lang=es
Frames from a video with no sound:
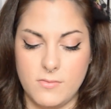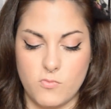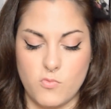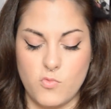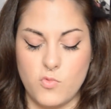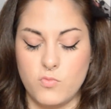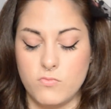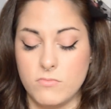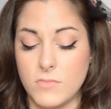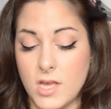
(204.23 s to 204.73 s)

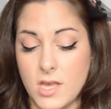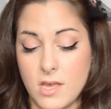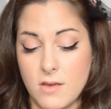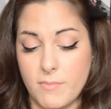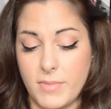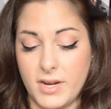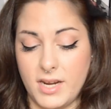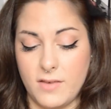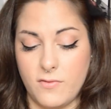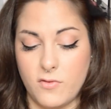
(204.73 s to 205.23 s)
Mm,
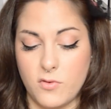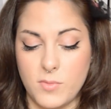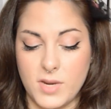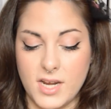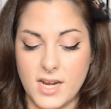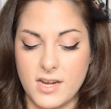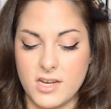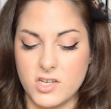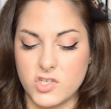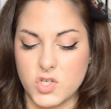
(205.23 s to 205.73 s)
para
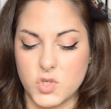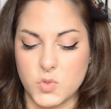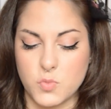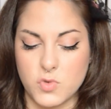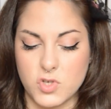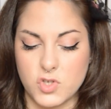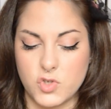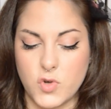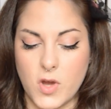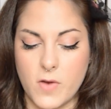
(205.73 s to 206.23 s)
difuminar y eso es
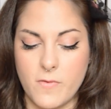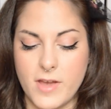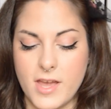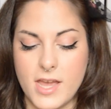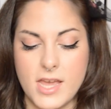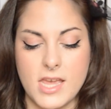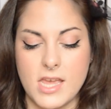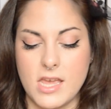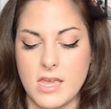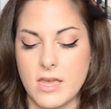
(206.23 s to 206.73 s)
muy
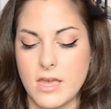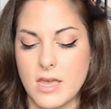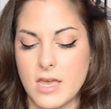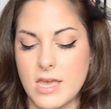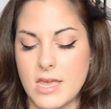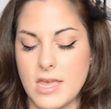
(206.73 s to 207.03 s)
suave y,